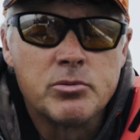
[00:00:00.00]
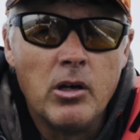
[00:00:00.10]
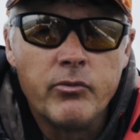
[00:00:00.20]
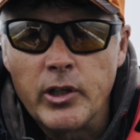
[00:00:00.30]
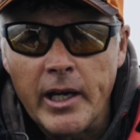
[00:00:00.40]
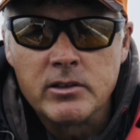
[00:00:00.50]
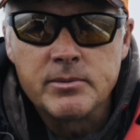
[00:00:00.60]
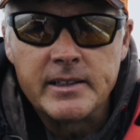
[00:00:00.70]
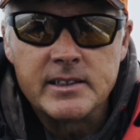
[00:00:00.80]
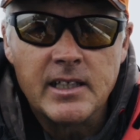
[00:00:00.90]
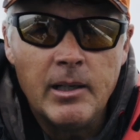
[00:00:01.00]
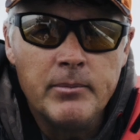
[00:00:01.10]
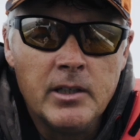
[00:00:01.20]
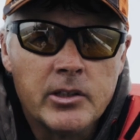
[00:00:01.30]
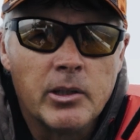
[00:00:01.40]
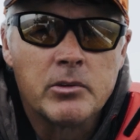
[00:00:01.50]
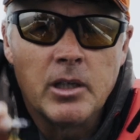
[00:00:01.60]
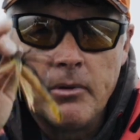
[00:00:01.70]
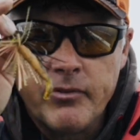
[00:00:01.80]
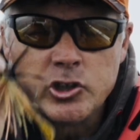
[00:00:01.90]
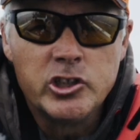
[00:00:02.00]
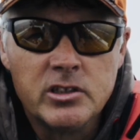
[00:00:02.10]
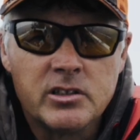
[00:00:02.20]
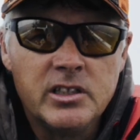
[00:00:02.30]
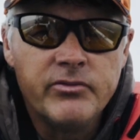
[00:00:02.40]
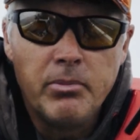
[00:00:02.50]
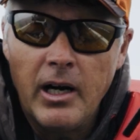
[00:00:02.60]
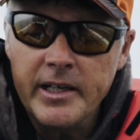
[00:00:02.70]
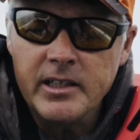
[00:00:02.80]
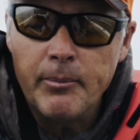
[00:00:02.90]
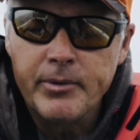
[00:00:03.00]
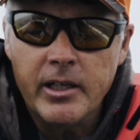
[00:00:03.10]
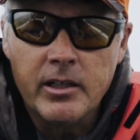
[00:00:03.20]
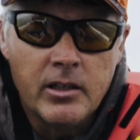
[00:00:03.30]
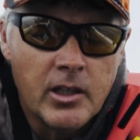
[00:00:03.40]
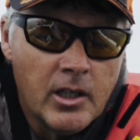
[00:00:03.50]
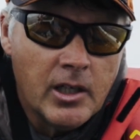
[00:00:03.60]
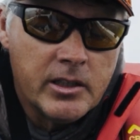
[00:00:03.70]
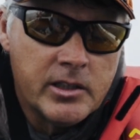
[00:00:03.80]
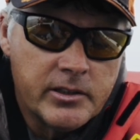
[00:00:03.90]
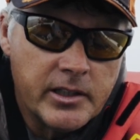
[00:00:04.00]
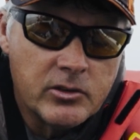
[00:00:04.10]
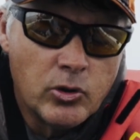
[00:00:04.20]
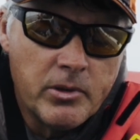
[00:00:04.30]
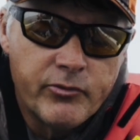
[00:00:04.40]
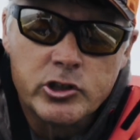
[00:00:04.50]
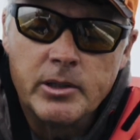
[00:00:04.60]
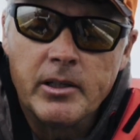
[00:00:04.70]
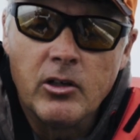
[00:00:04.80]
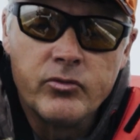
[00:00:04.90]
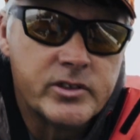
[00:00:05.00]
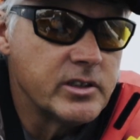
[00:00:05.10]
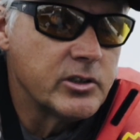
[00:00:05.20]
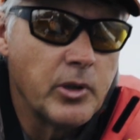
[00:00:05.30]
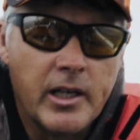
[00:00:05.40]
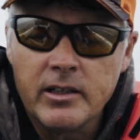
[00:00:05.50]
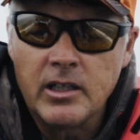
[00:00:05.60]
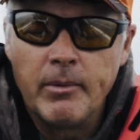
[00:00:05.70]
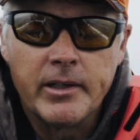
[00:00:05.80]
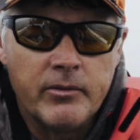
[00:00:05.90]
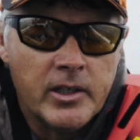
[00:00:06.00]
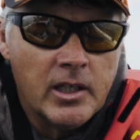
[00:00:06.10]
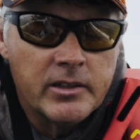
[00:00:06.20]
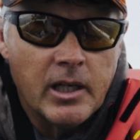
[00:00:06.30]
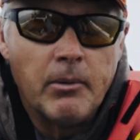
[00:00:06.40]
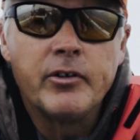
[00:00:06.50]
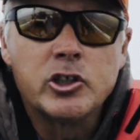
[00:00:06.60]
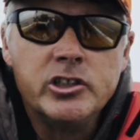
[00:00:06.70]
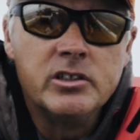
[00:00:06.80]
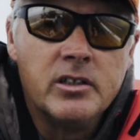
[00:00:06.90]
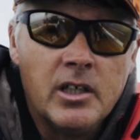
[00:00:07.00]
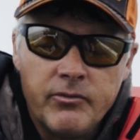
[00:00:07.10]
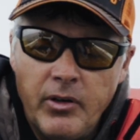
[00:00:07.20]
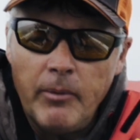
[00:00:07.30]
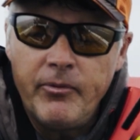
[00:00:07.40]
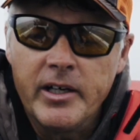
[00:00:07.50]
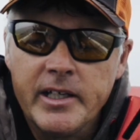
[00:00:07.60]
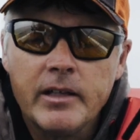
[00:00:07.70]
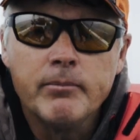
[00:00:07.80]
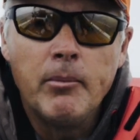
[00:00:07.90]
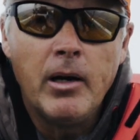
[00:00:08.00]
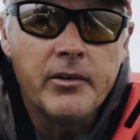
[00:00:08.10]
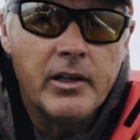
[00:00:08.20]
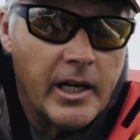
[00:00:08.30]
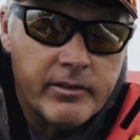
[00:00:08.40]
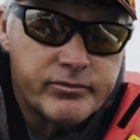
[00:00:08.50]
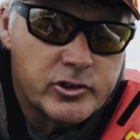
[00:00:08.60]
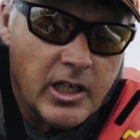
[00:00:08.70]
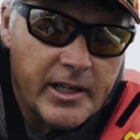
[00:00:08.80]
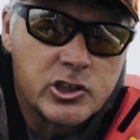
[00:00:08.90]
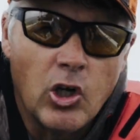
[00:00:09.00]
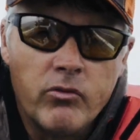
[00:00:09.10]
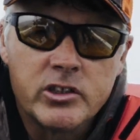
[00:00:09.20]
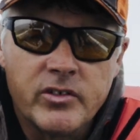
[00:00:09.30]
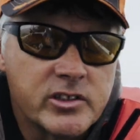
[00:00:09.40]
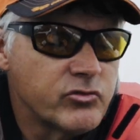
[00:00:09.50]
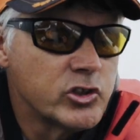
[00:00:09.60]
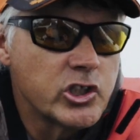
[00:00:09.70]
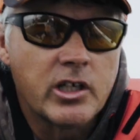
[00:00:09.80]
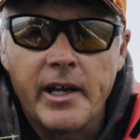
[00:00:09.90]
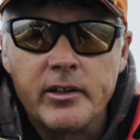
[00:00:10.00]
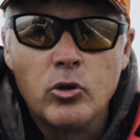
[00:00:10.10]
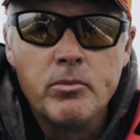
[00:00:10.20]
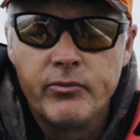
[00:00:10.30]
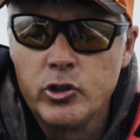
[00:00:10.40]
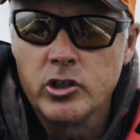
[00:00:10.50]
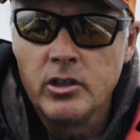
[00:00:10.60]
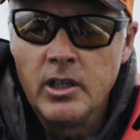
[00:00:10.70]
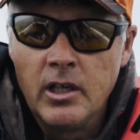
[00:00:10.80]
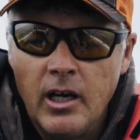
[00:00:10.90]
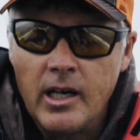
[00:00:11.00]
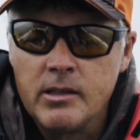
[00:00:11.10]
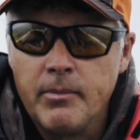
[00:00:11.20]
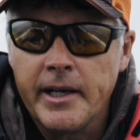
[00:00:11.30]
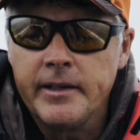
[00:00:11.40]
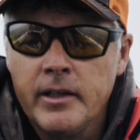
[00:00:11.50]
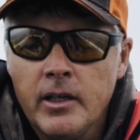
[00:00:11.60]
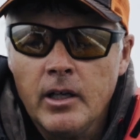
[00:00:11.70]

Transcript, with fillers: 12 und 21 Gramm. Damit kann man verschiedene Tiefenbereiche abdecken. Hier den Gummifisch, den man raufzieht, den Trailer, kann man da, da kann man verschiedene Farbvarianten mal machen. Ein, kleine Schaufelschwanzfische, kleine Gummifische allgemein.